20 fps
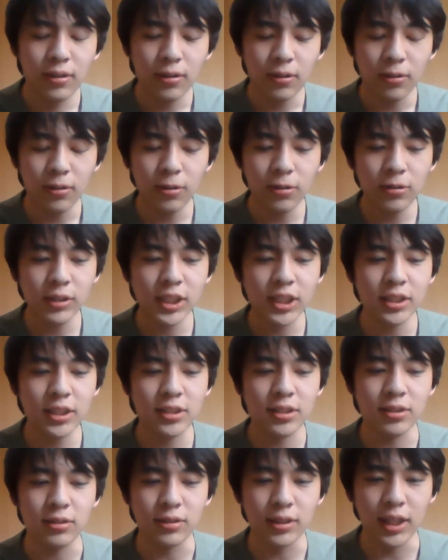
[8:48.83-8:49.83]
大人
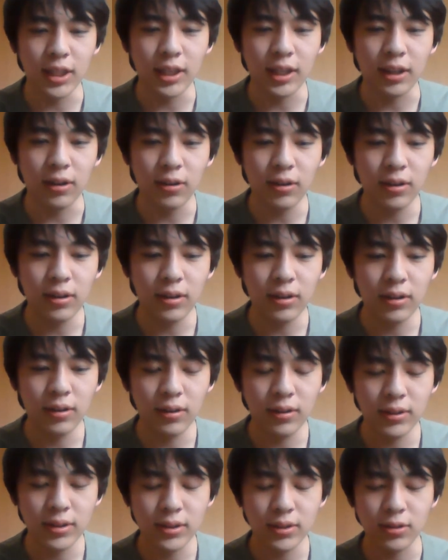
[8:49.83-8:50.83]
数で
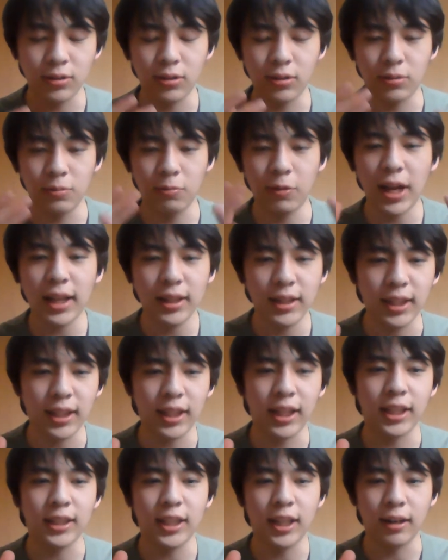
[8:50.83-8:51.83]
そのわーって
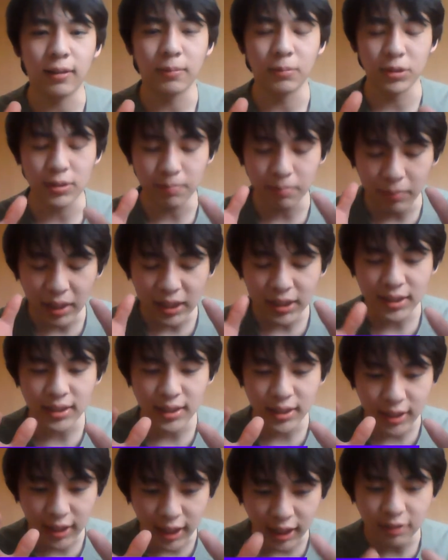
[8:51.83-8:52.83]
なったらもう
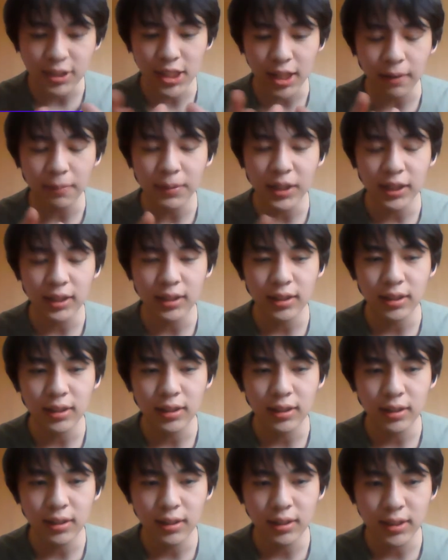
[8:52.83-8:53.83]
全く喋
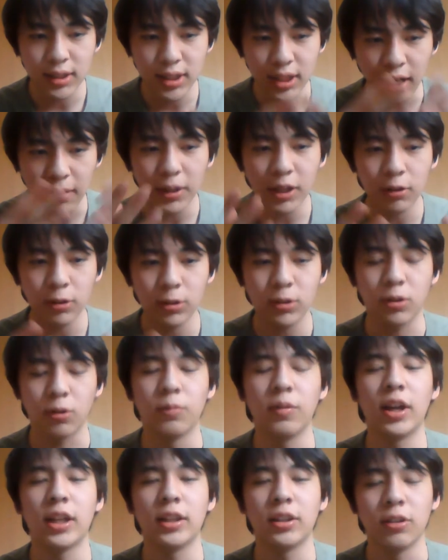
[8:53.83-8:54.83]
ろうって
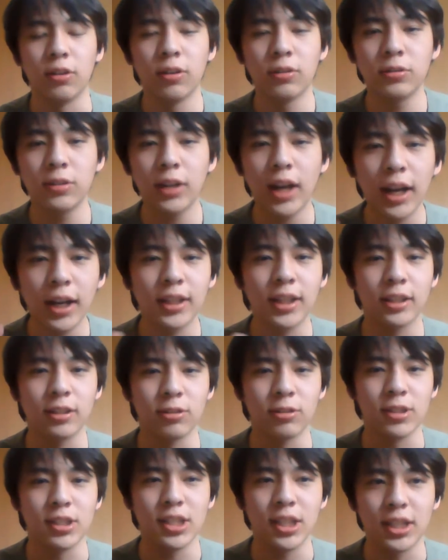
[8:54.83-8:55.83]
思わんのよ。振られた
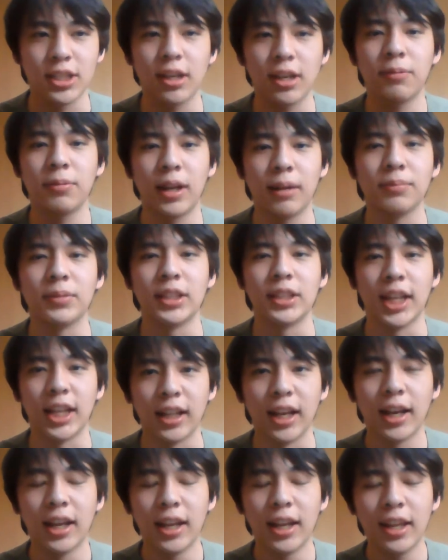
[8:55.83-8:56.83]
時しか喋らんみたいな。
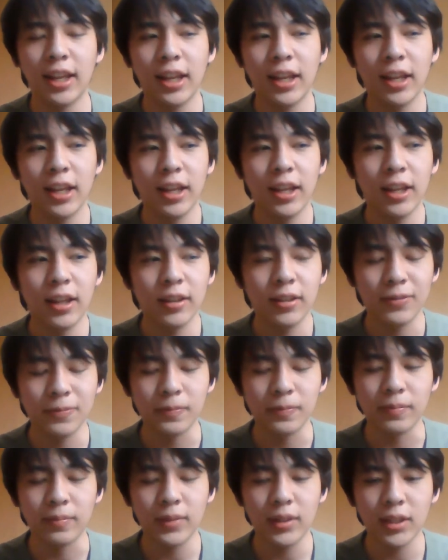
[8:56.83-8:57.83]
う
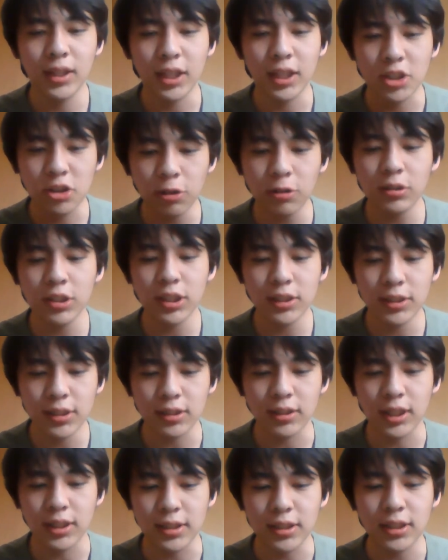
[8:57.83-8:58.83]
ん。だから少人
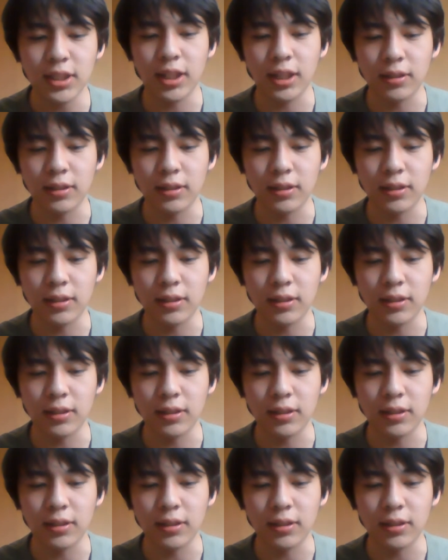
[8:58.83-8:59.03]
数が好きな